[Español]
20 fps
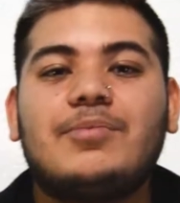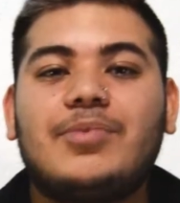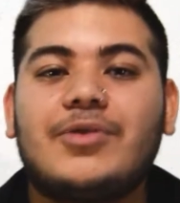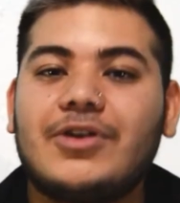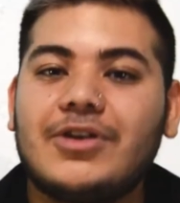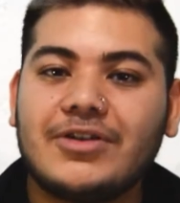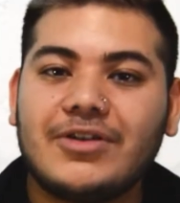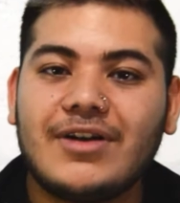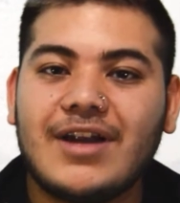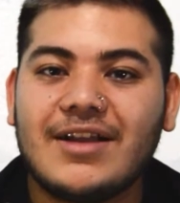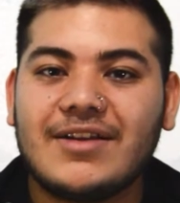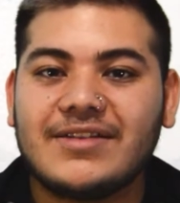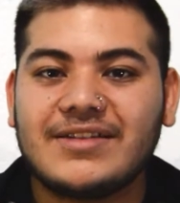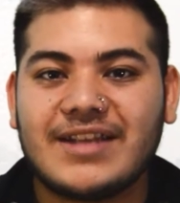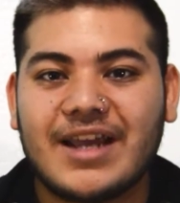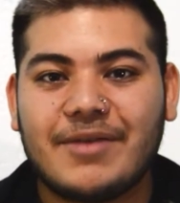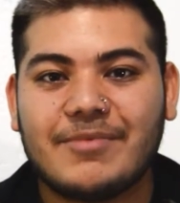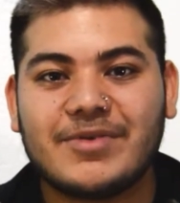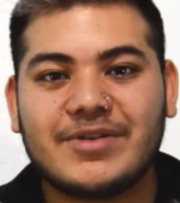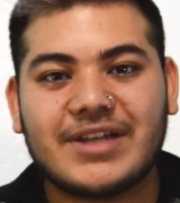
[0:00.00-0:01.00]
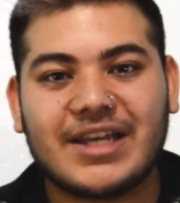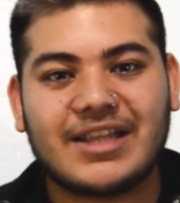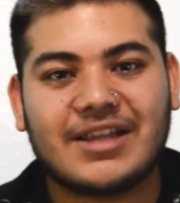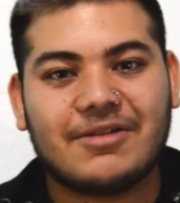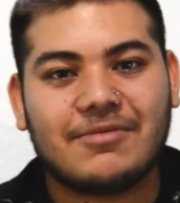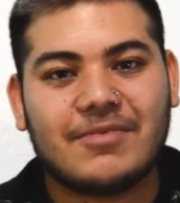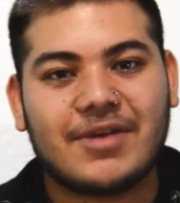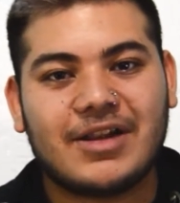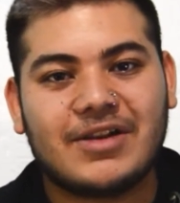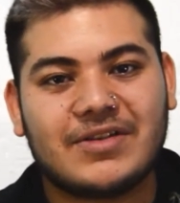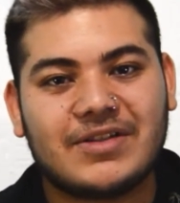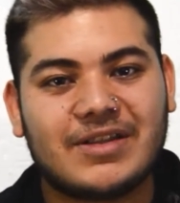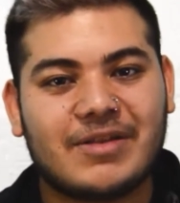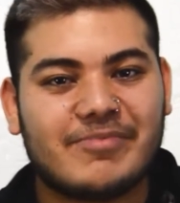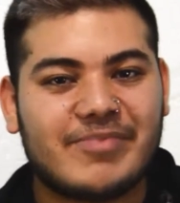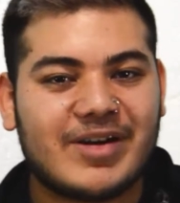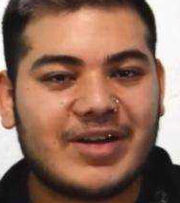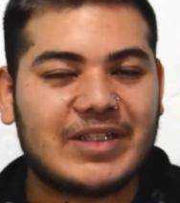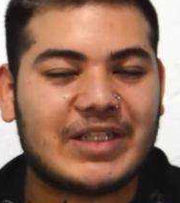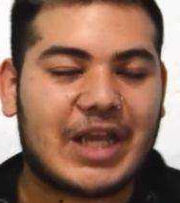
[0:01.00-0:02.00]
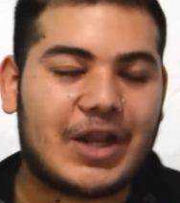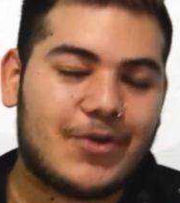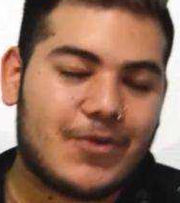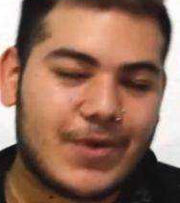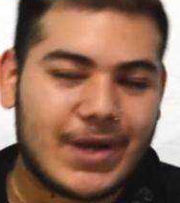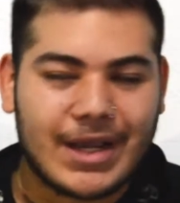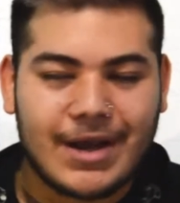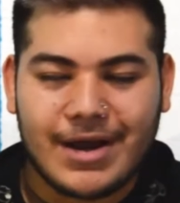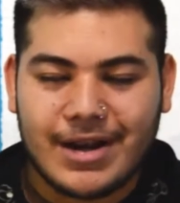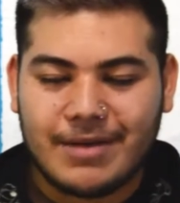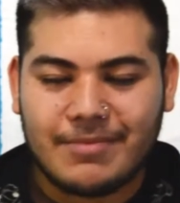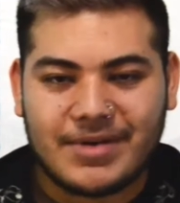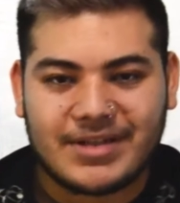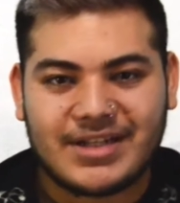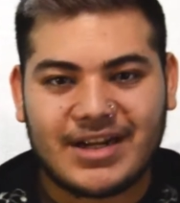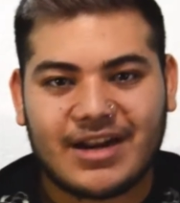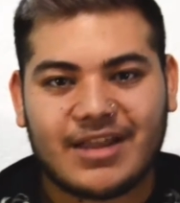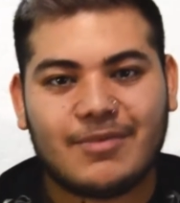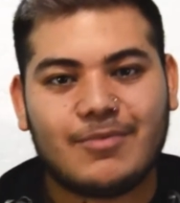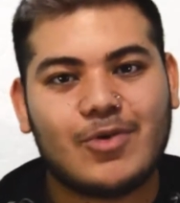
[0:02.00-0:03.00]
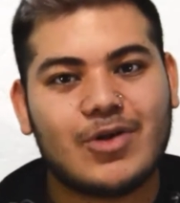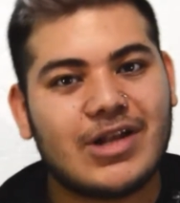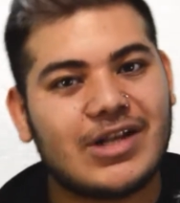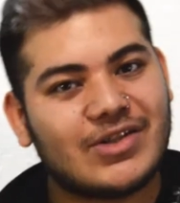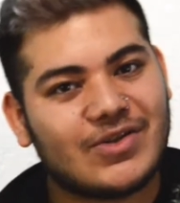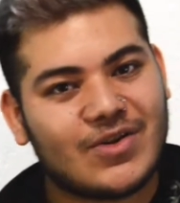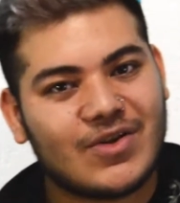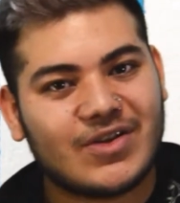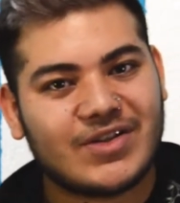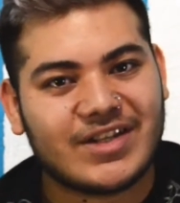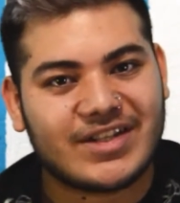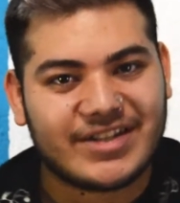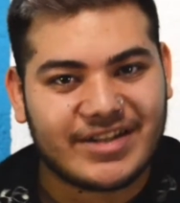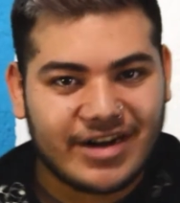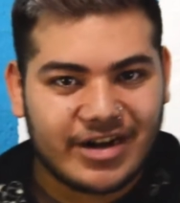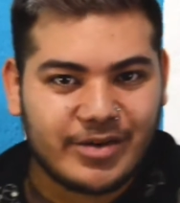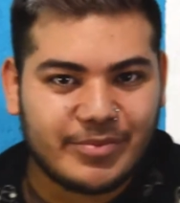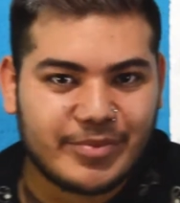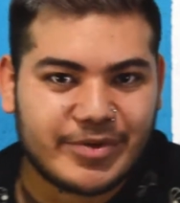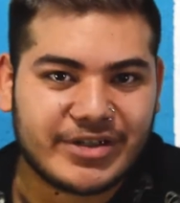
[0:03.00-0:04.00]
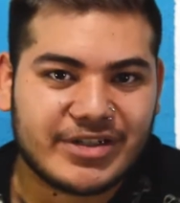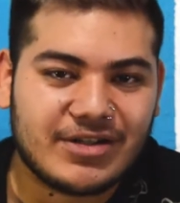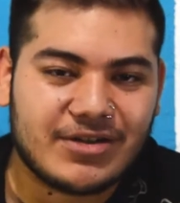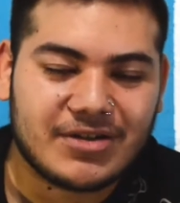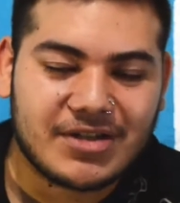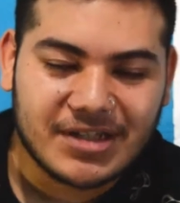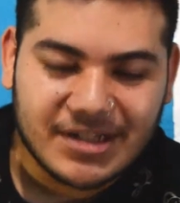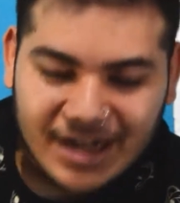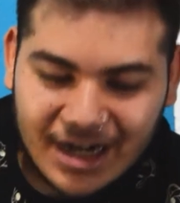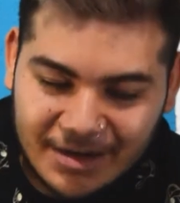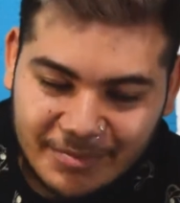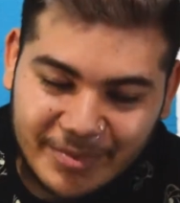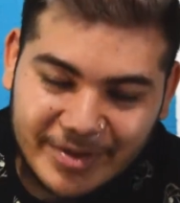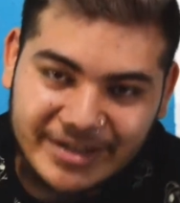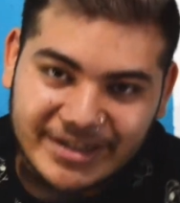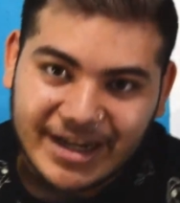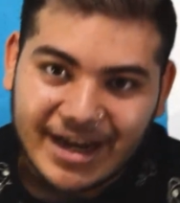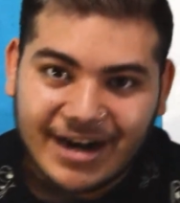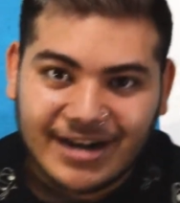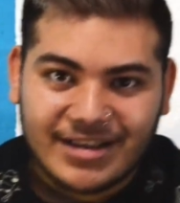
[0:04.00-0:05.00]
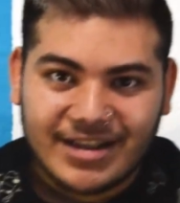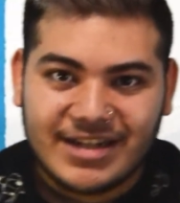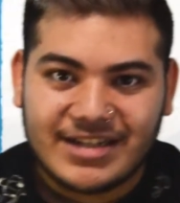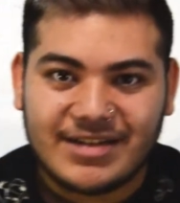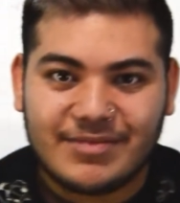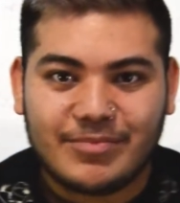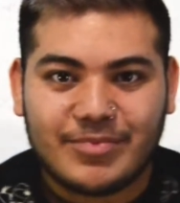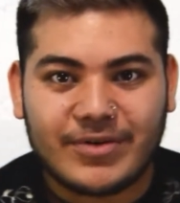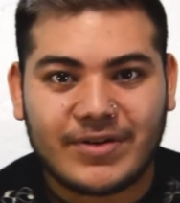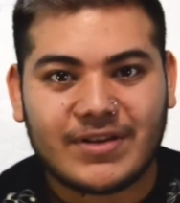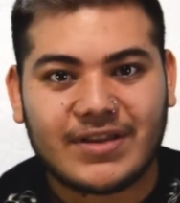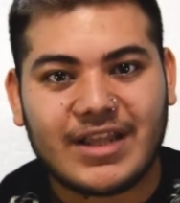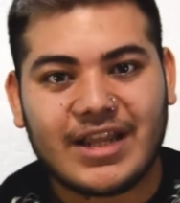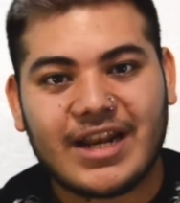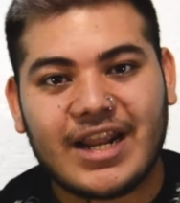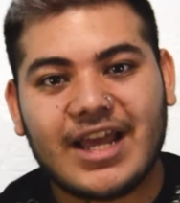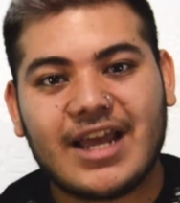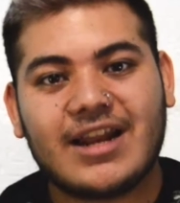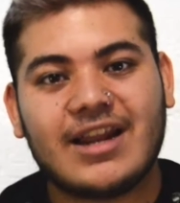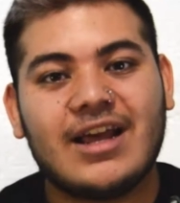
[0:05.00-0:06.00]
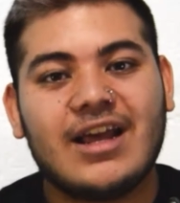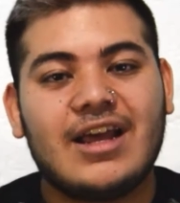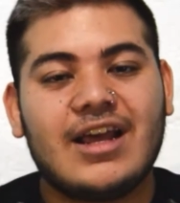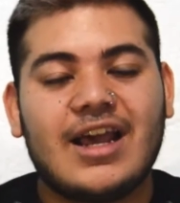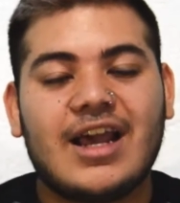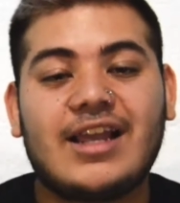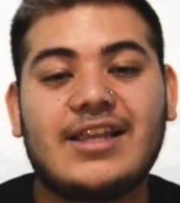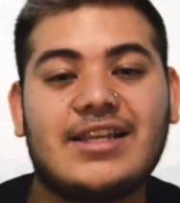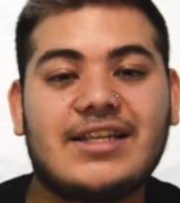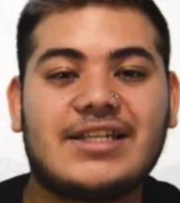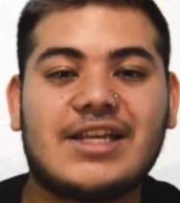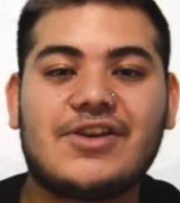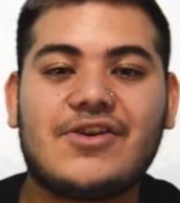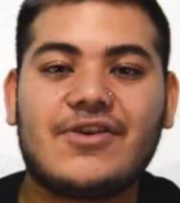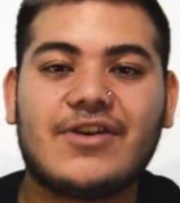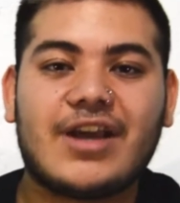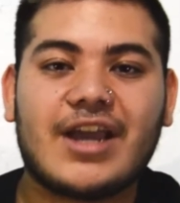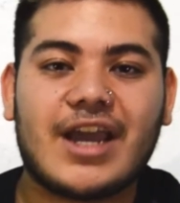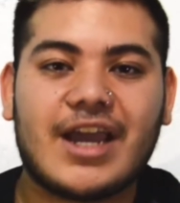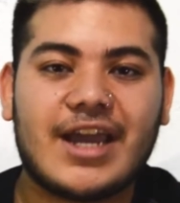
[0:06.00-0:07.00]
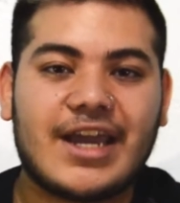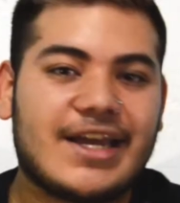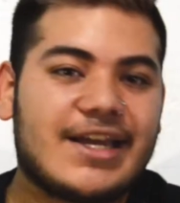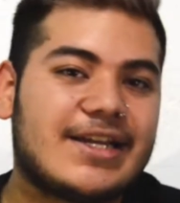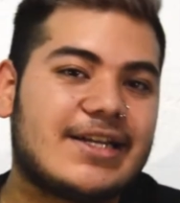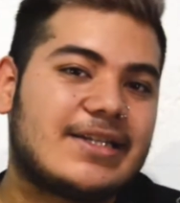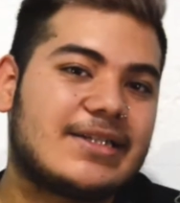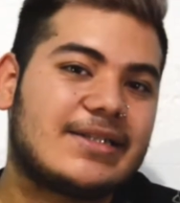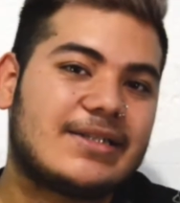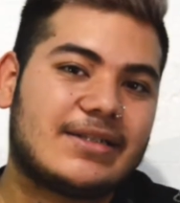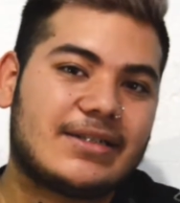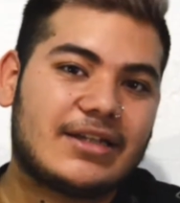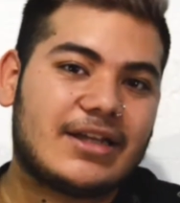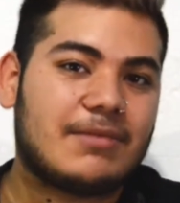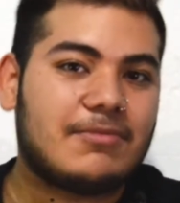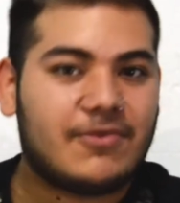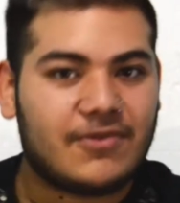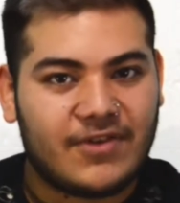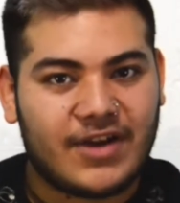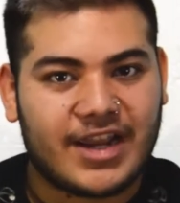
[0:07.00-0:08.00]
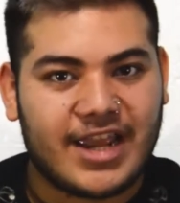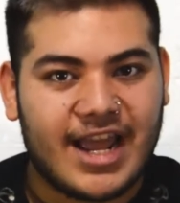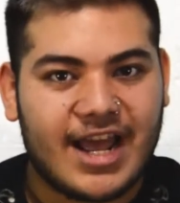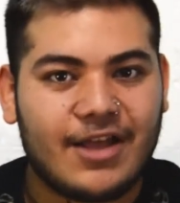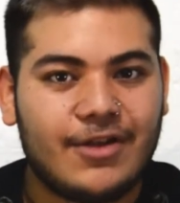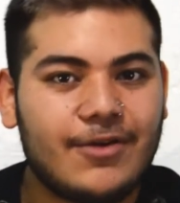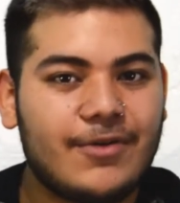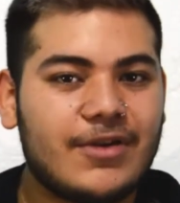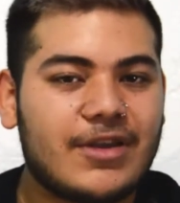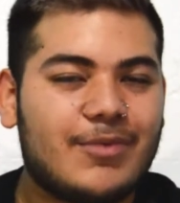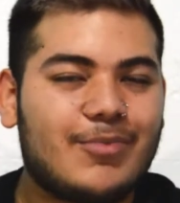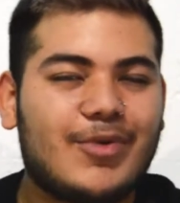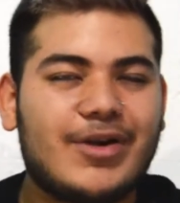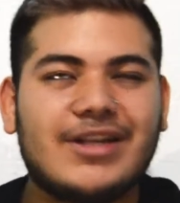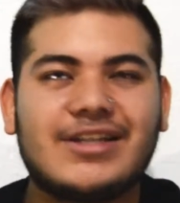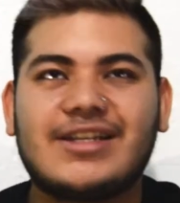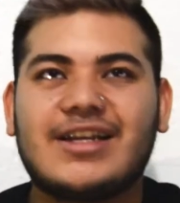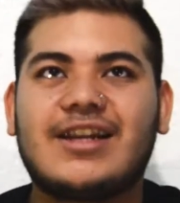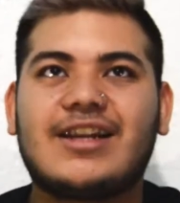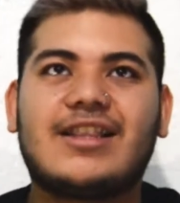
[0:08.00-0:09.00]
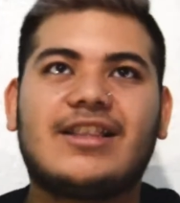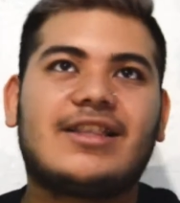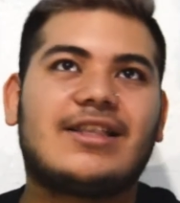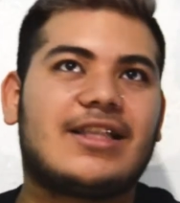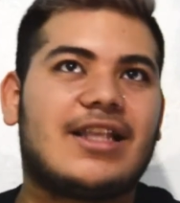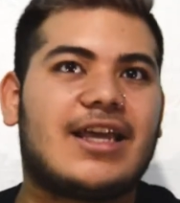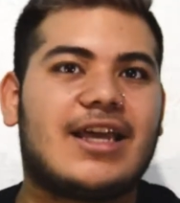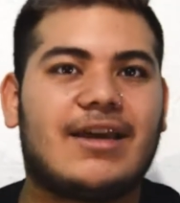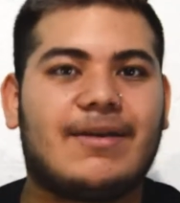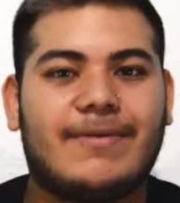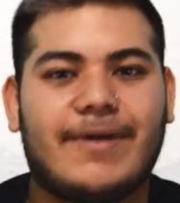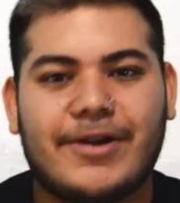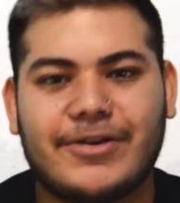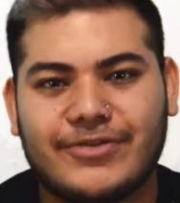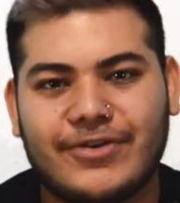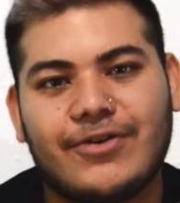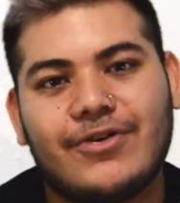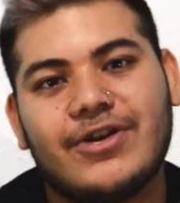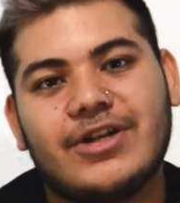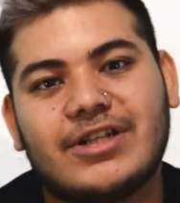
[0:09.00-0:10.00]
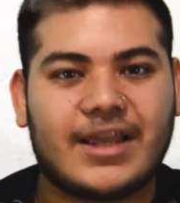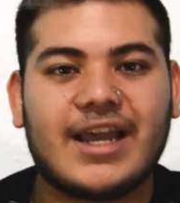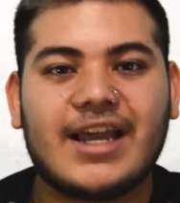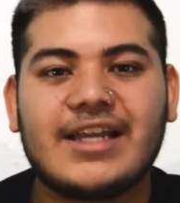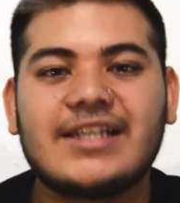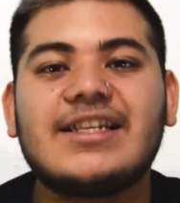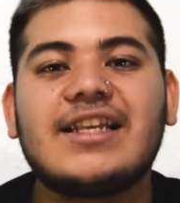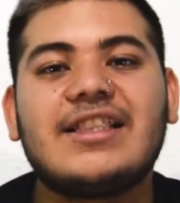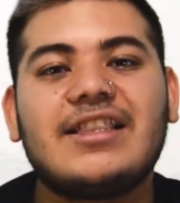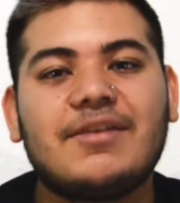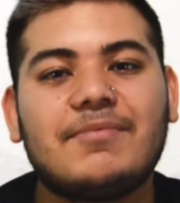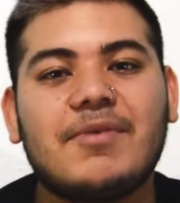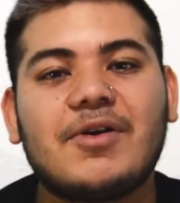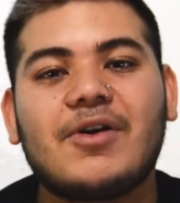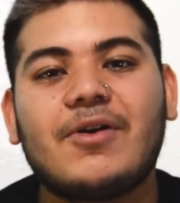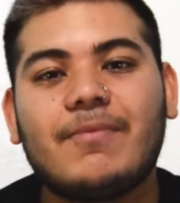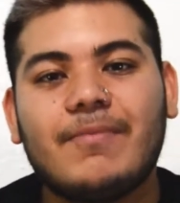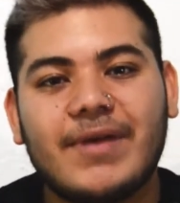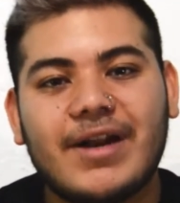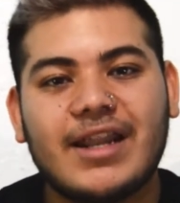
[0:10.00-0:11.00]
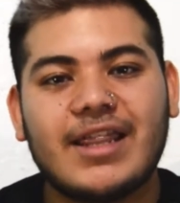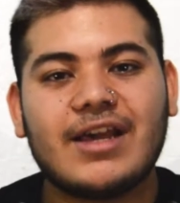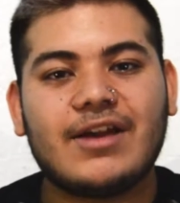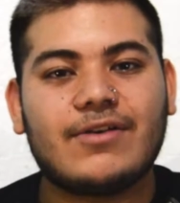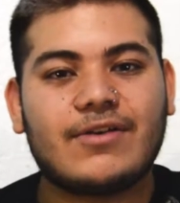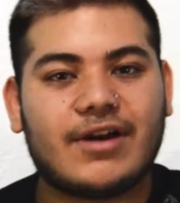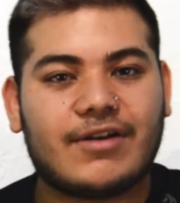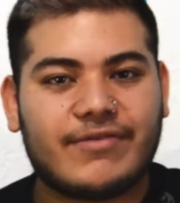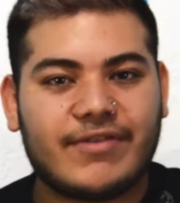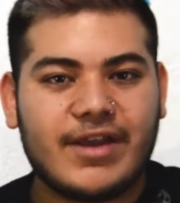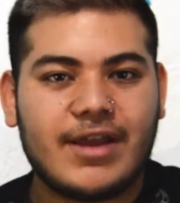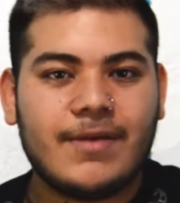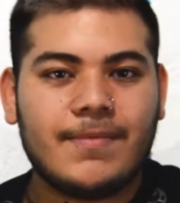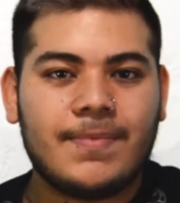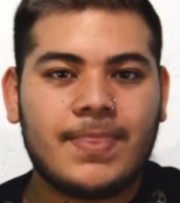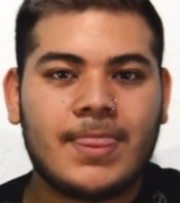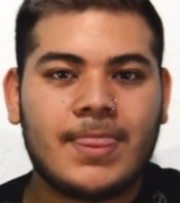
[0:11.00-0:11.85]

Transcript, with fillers: Por otro lado sabemos que también los estampados que nunca van a pasar de moda son los scalpers. Los scalpers se caracterizan por tener el diseño que es camuflajeado y puede ser de varios colores. Que es el típico verde con café,